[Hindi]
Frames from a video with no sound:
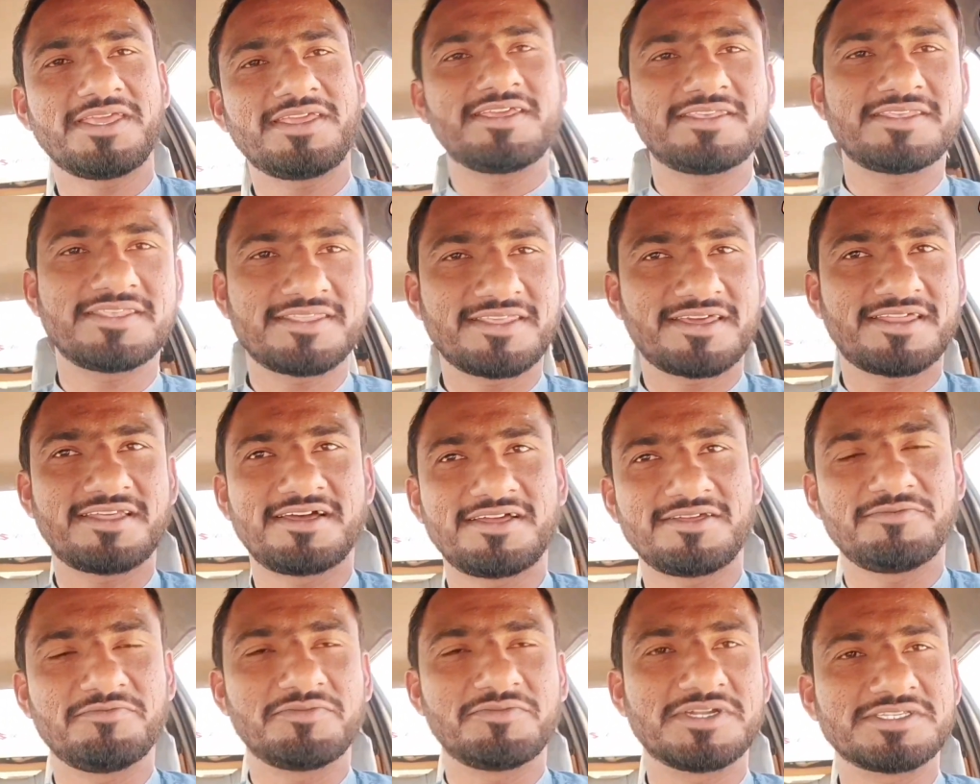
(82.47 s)
इस
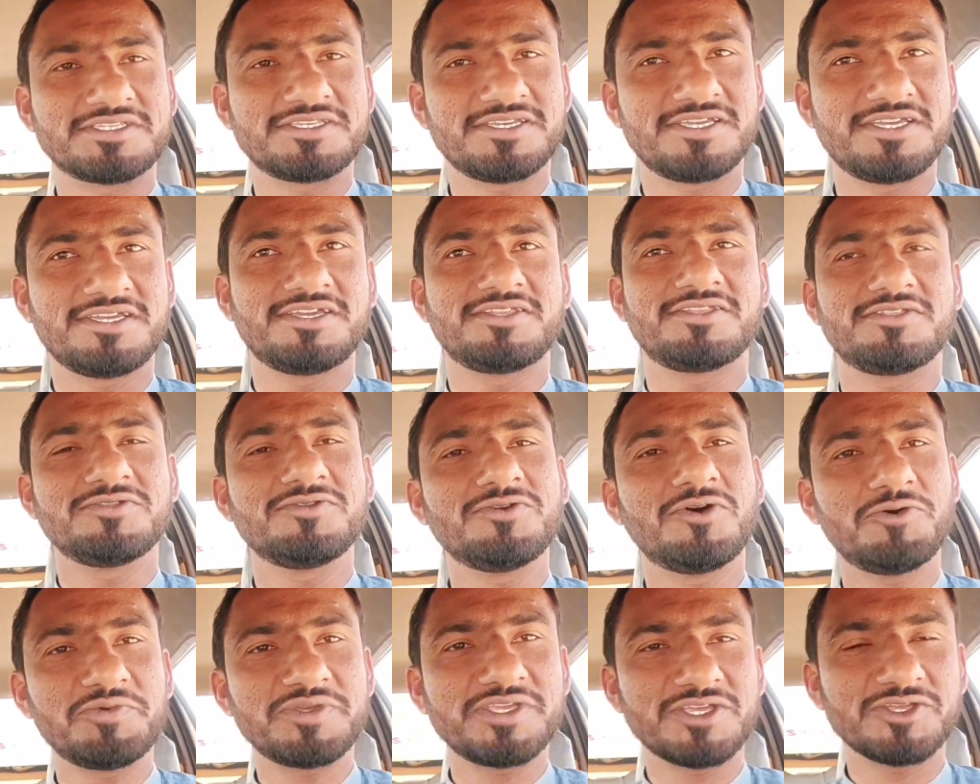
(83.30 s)
तरह बरसीन
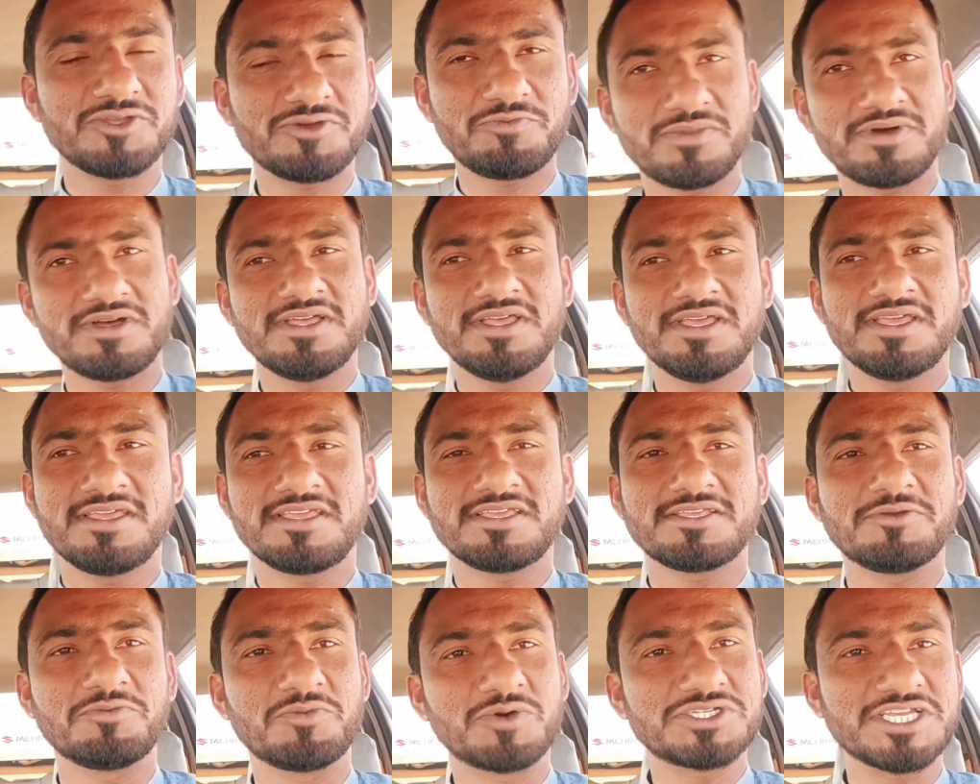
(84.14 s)
जो भी चीज़
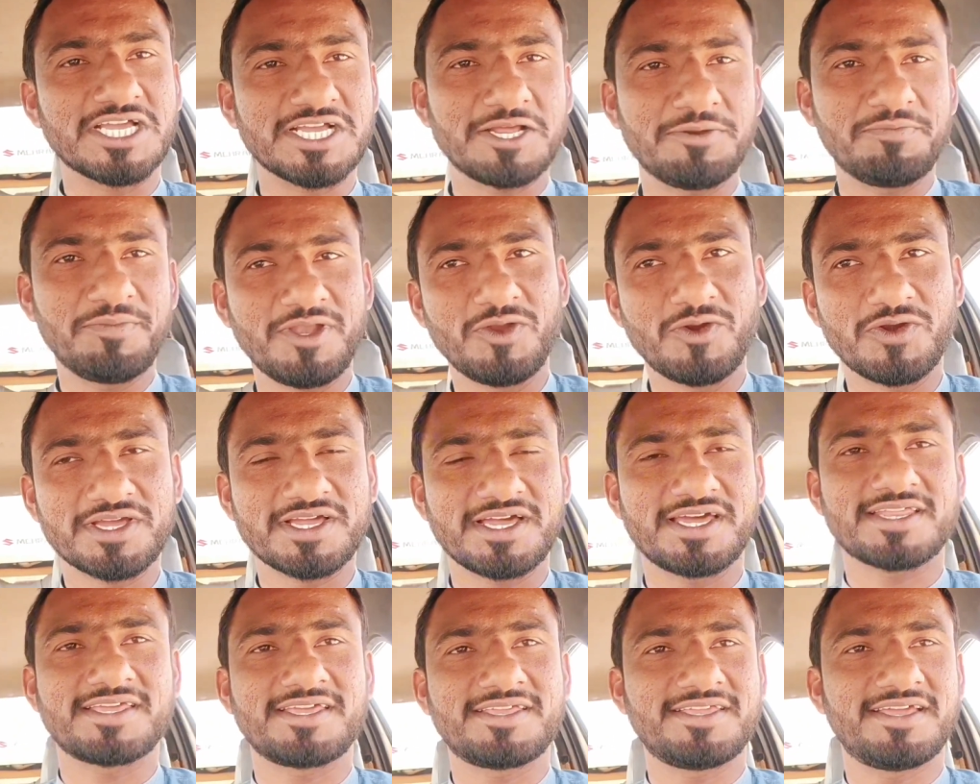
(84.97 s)
इस मोटरसाइकिल पे लोड
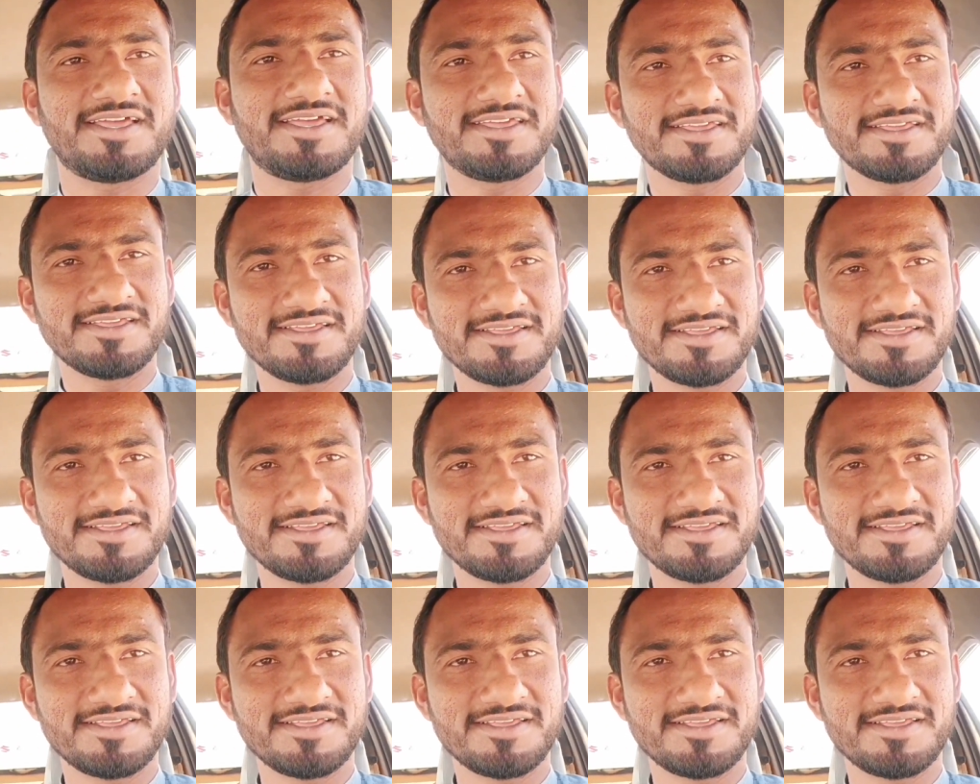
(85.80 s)
करके जाएं